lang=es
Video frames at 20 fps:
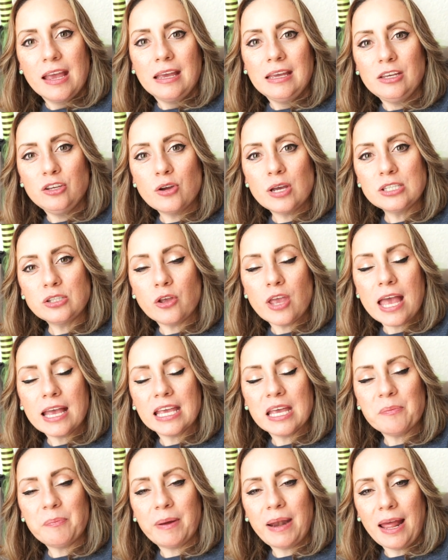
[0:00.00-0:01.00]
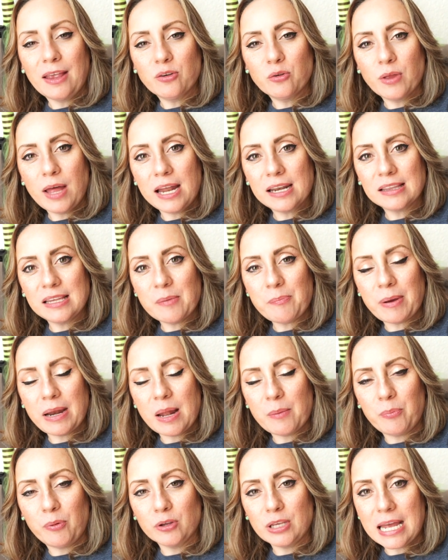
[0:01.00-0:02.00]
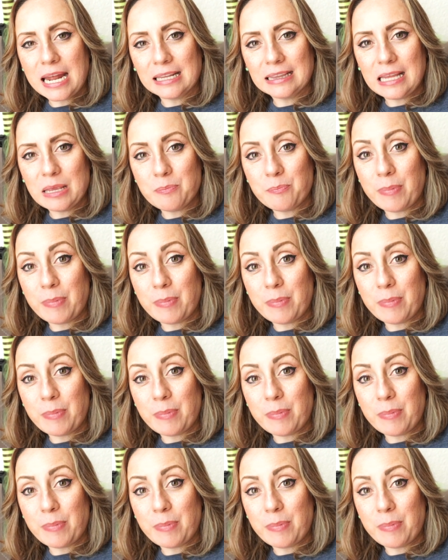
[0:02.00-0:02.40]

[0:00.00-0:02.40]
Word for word: Y yo estoy aquí para ayudarte, para apoyarte